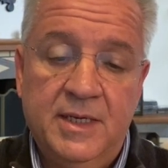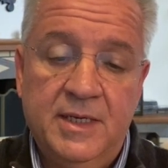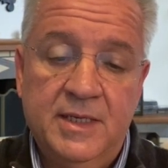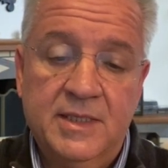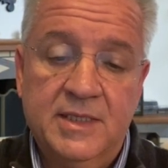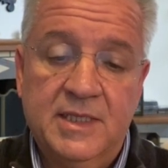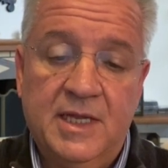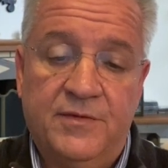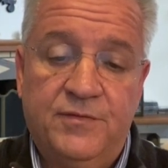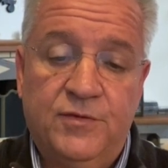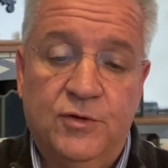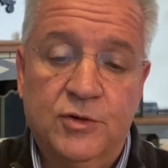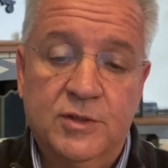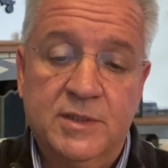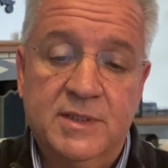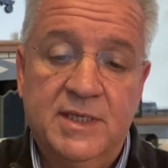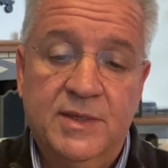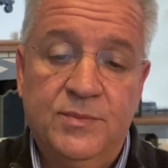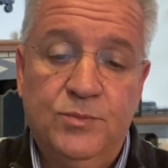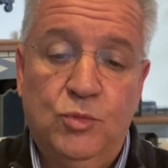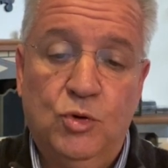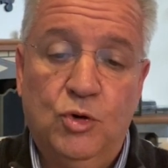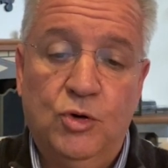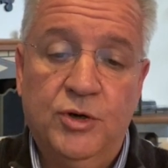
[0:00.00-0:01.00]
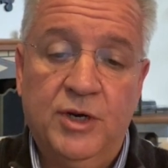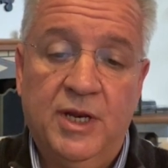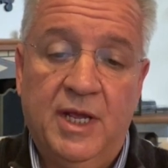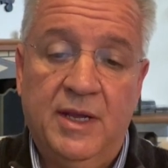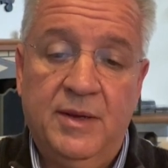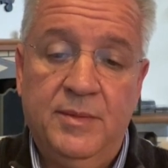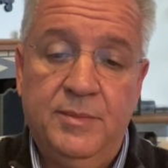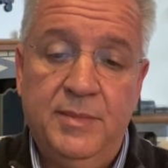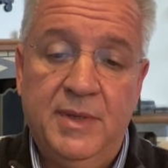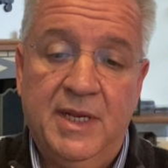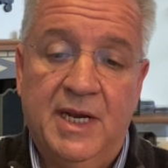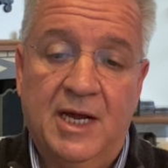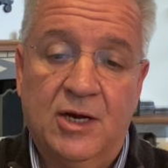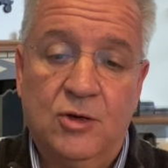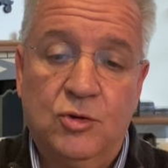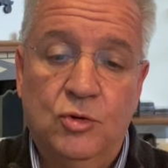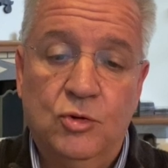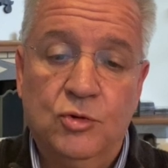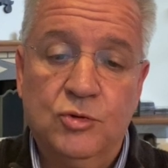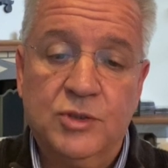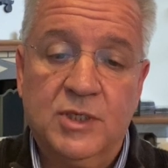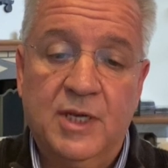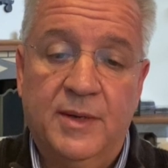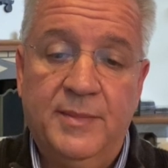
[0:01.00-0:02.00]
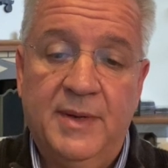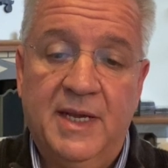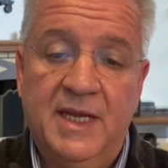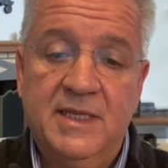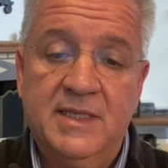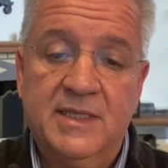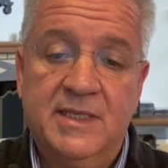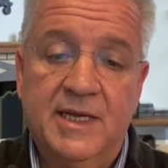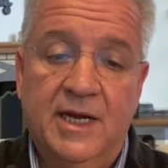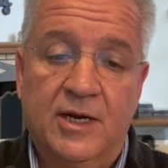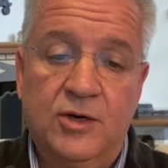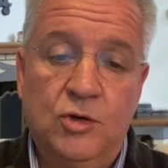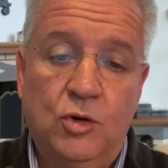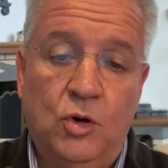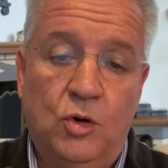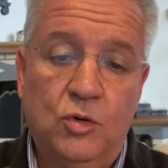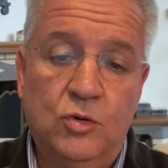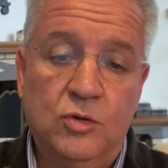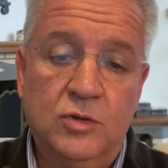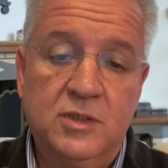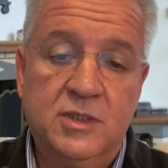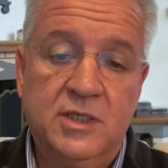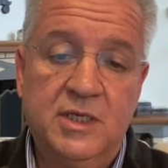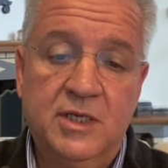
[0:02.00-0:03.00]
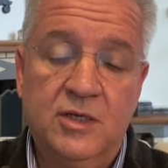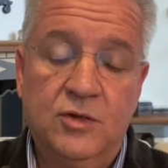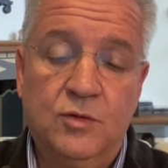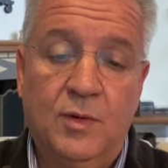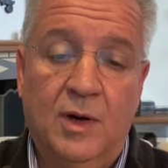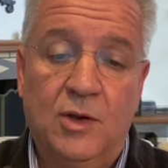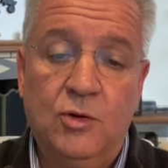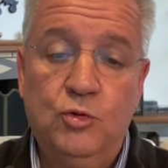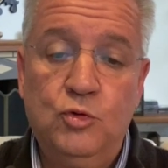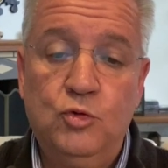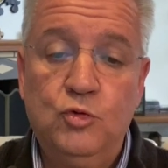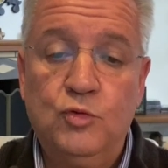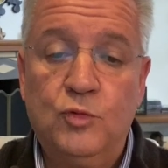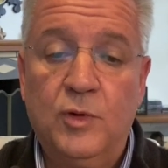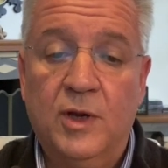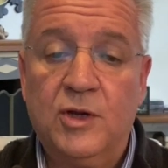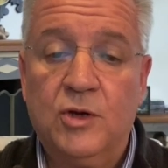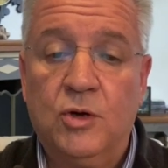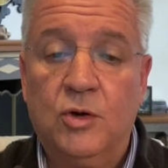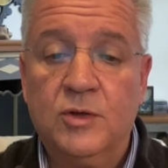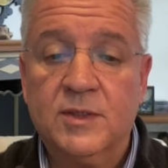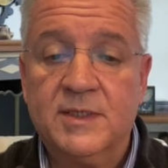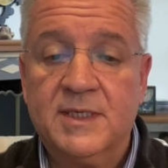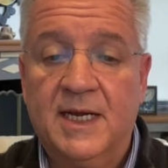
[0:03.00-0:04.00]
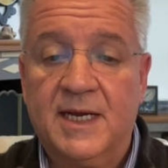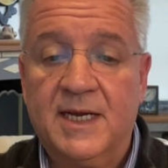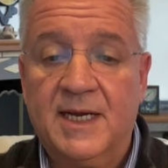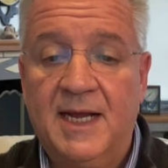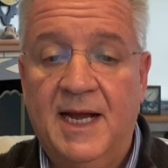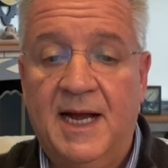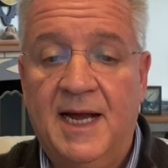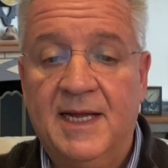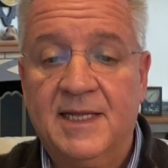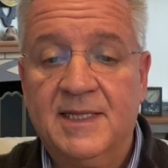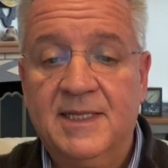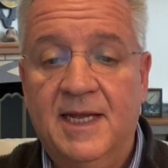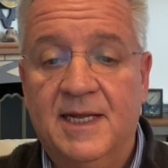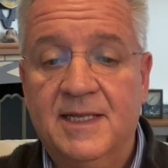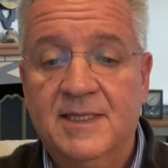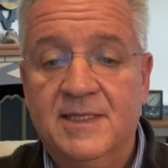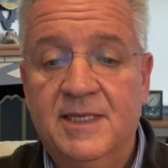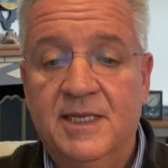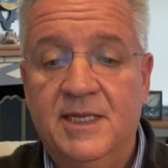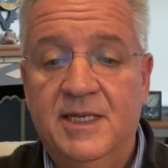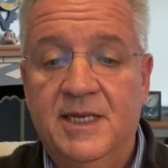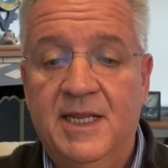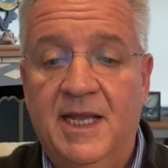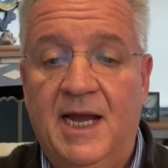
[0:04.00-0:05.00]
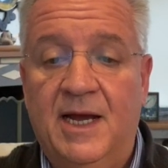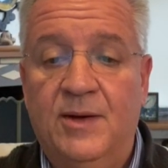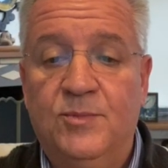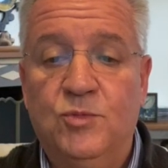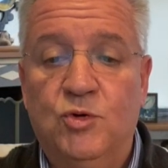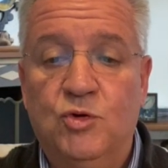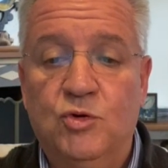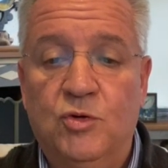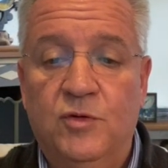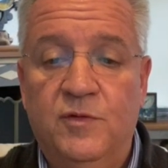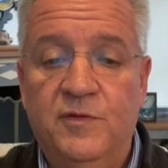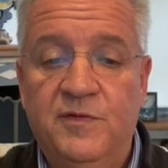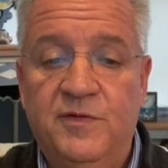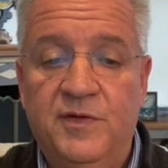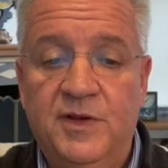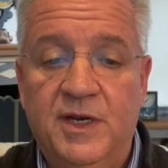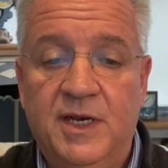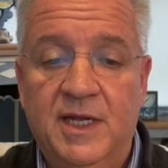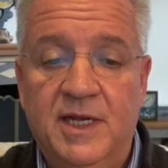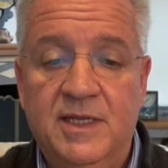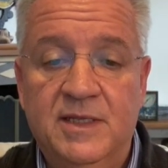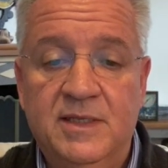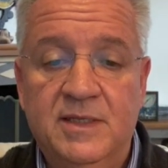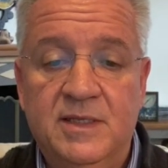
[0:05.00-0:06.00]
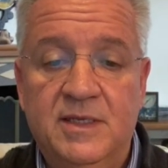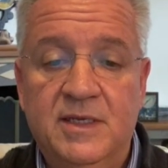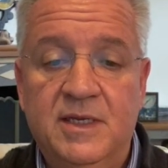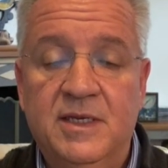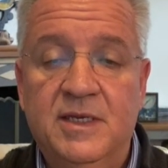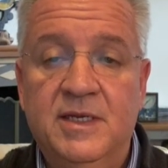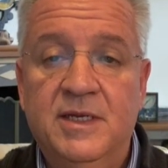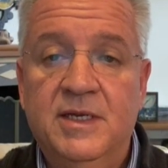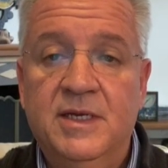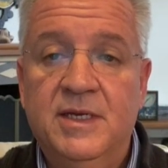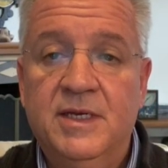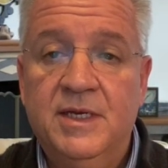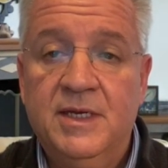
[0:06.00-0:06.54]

Da forze buone miracolosamente accolti, qualunque cosa accada attendiamo confidenti.